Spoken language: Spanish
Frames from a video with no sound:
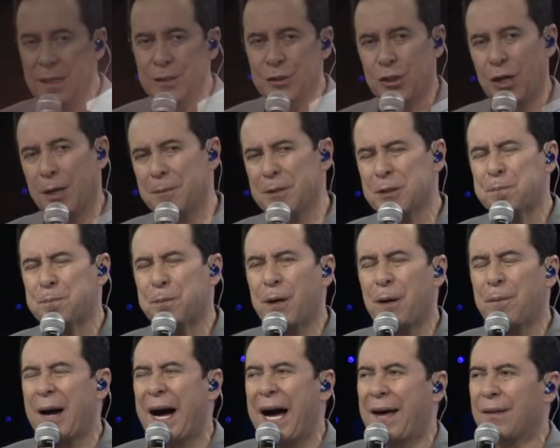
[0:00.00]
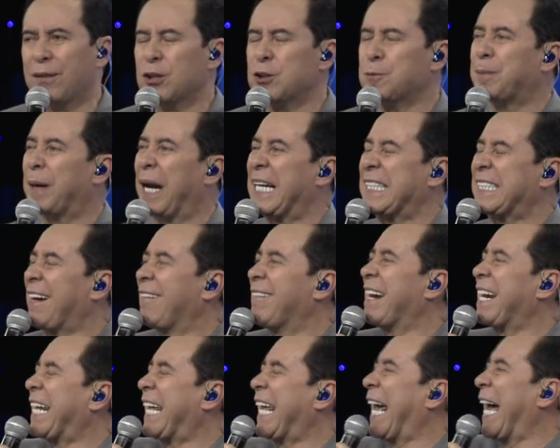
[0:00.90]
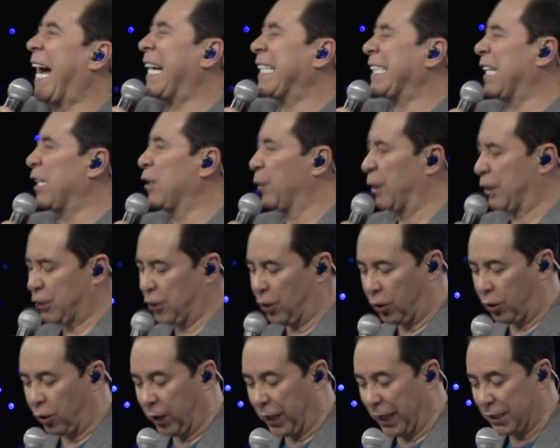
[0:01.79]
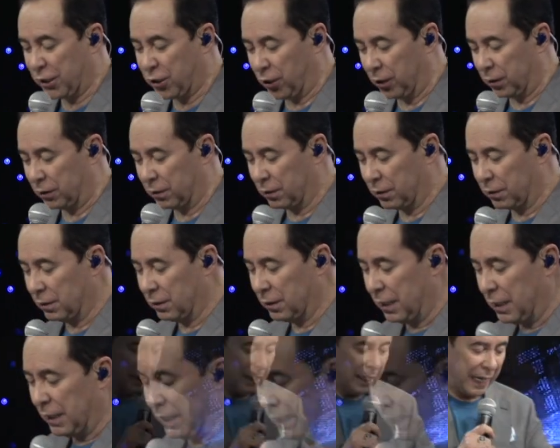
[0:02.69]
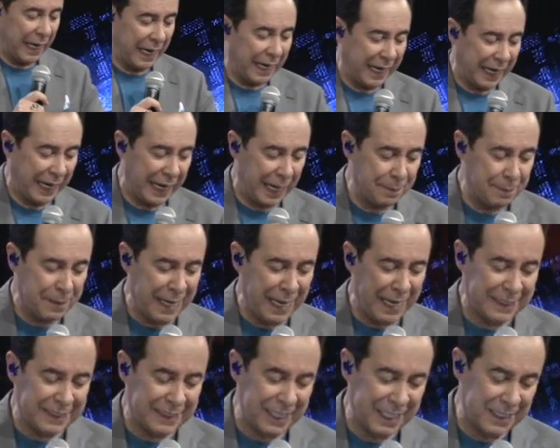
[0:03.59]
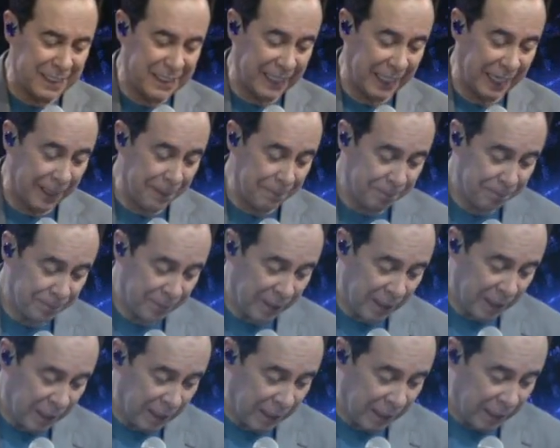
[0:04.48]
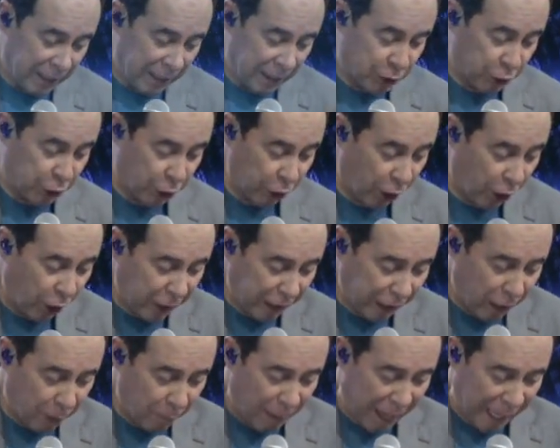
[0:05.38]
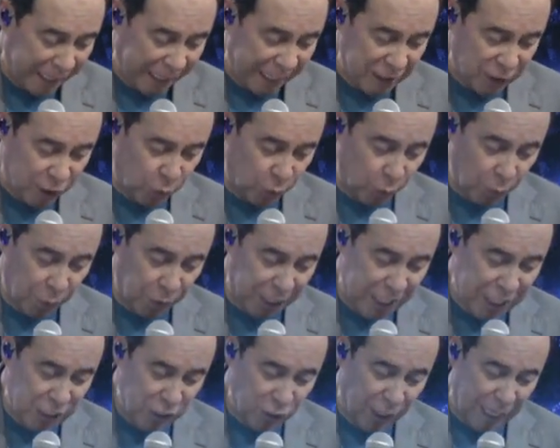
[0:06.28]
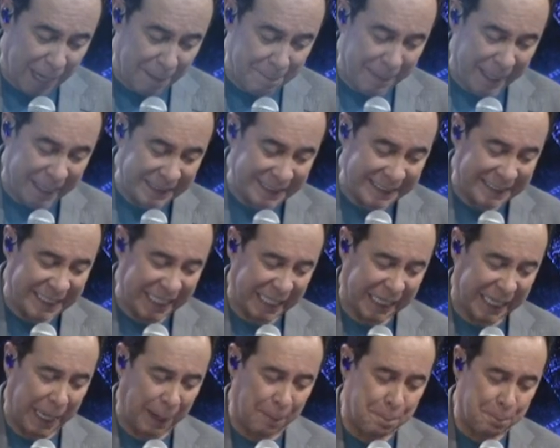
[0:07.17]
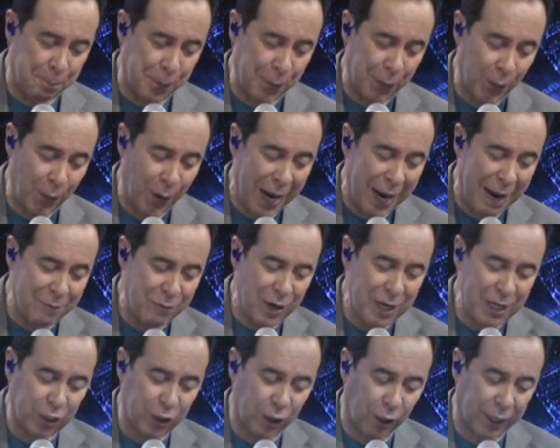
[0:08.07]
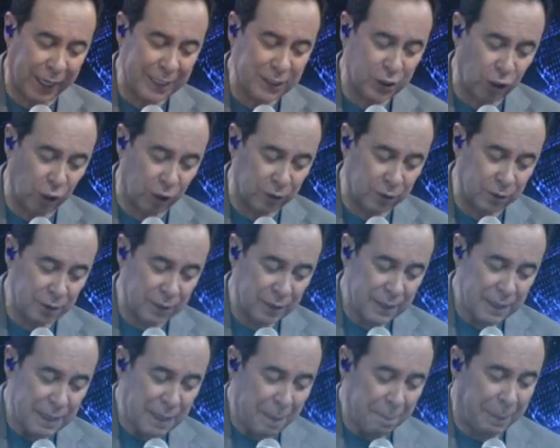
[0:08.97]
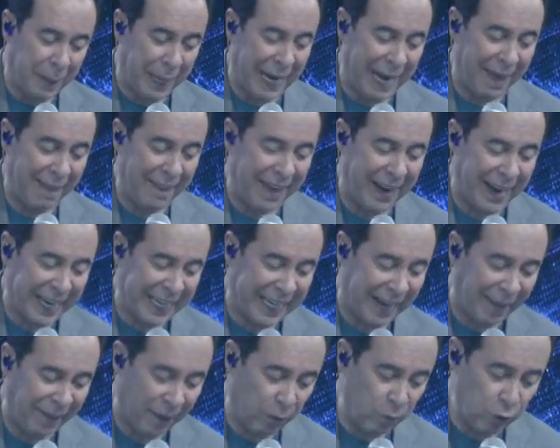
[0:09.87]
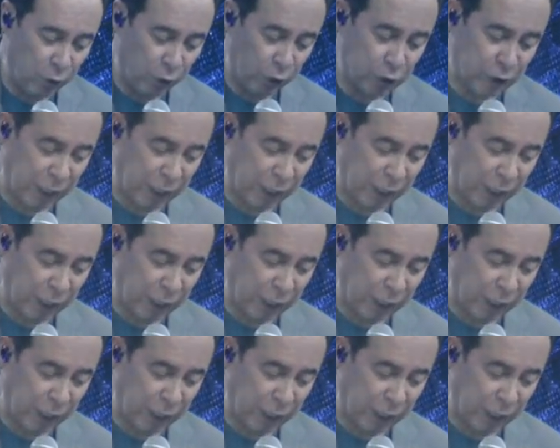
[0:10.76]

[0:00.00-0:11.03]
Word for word: Somos probados para saber qué hay en nuestro corazón. En Jeremías dice, yo Jehová que escudriño la mente, que pruebo el corazón para dar a cada uno